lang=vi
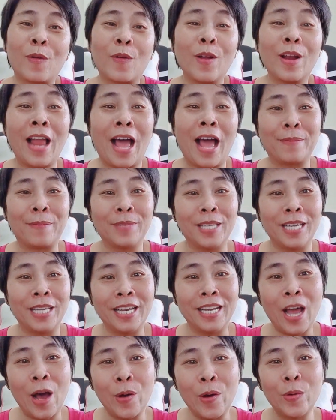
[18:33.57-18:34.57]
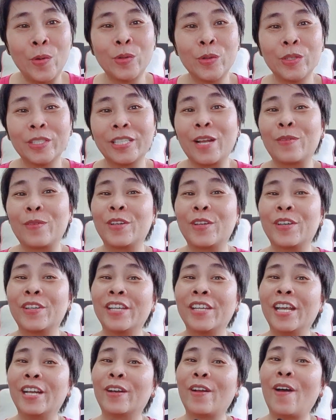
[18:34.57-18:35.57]
có làm gì đâu sao tự
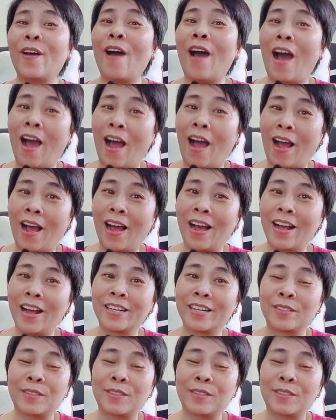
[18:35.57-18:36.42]
nhiên nó ẩn